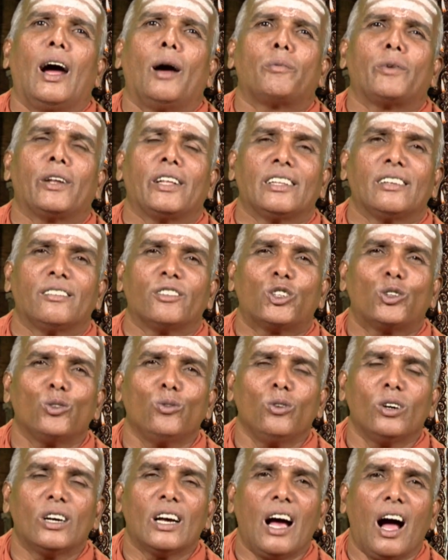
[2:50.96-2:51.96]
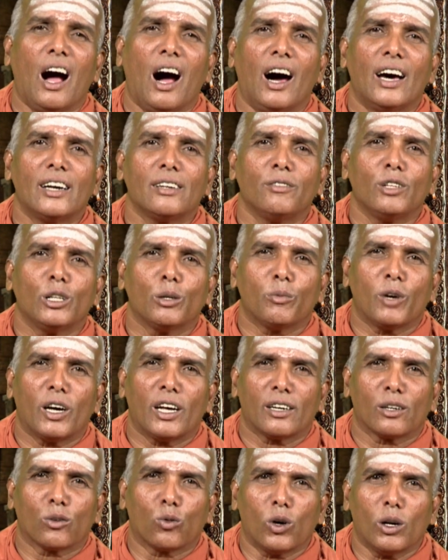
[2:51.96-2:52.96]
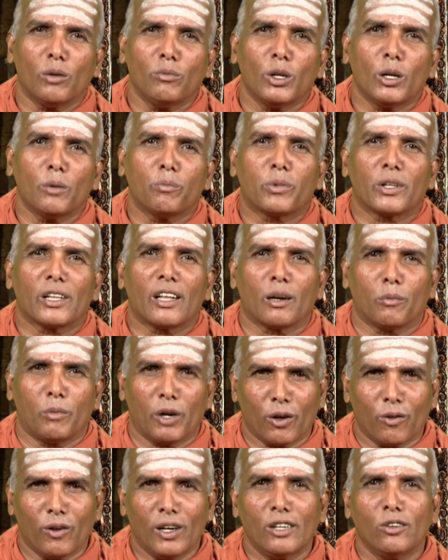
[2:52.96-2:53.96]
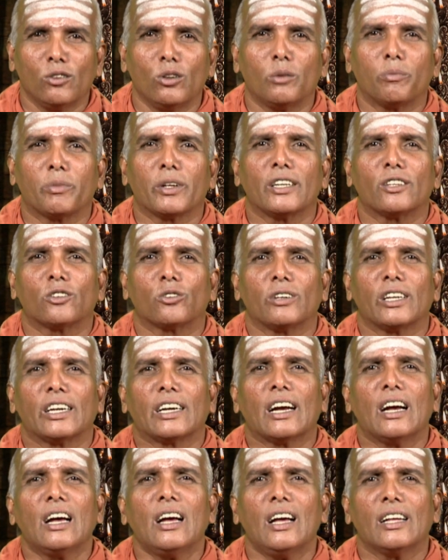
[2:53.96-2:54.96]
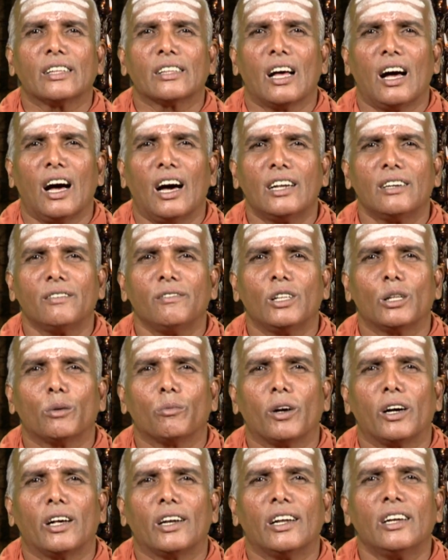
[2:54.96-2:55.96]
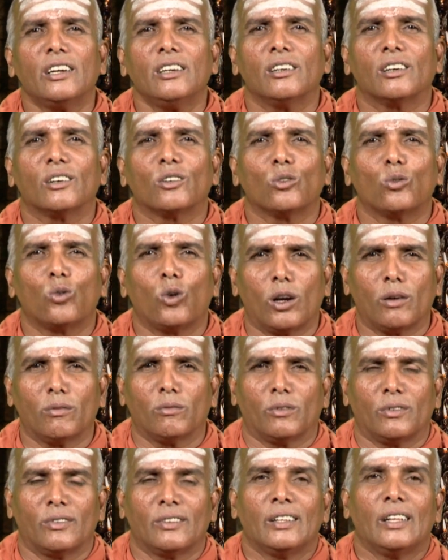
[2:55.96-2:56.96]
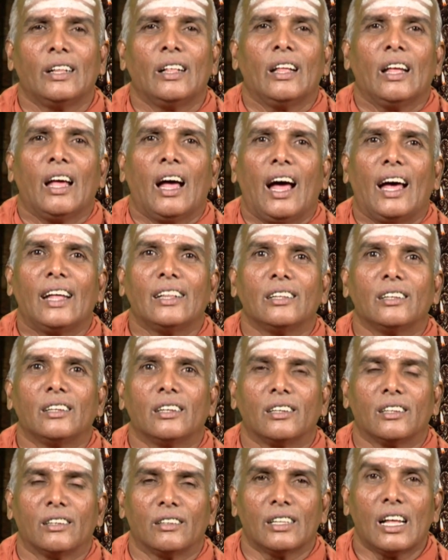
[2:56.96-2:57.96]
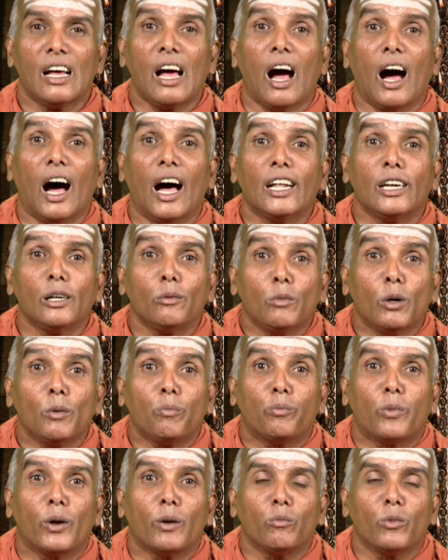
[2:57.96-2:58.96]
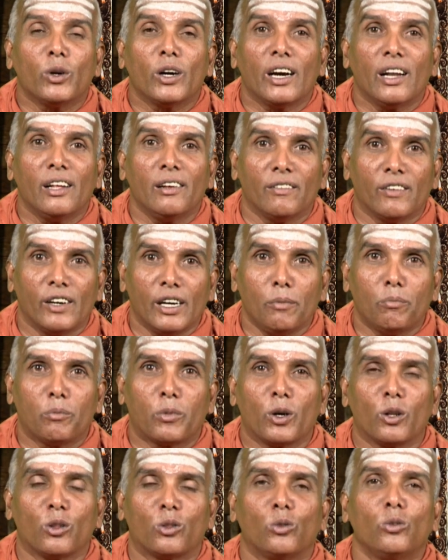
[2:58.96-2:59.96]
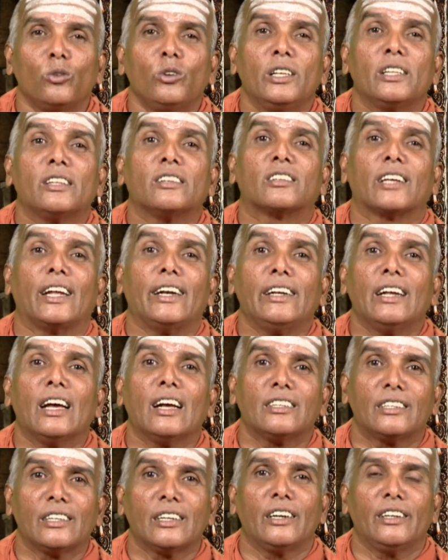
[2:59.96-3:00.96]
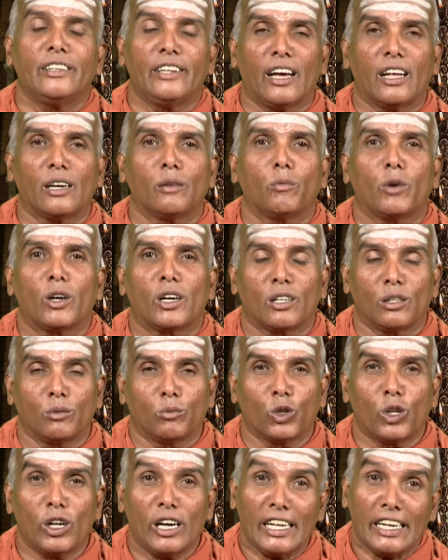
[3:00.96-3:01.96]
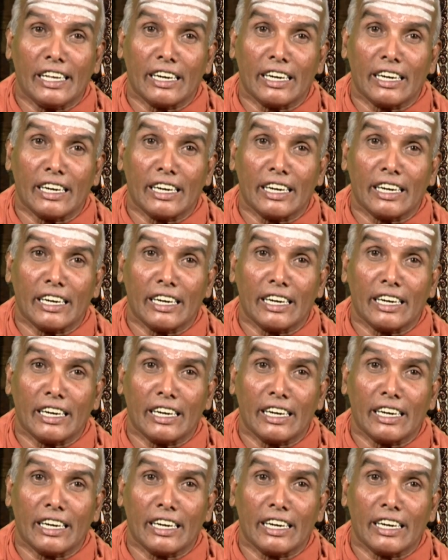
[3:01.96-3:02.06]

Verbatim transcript: அப்படி அந்த விஷ்ணுவுக்கு ஆறு விதமான குணம் இருப்பதாக பகவான்னு ஒரு பேர் சொல்லியிருக்கா அந்த ஆறு விதமான குணம் அதுதான் ஆன்ம பண்புகளை வெளிப்படுத்தும் இது சன்னியாசிகள் தியானம் பண்ணுறது முதல்ல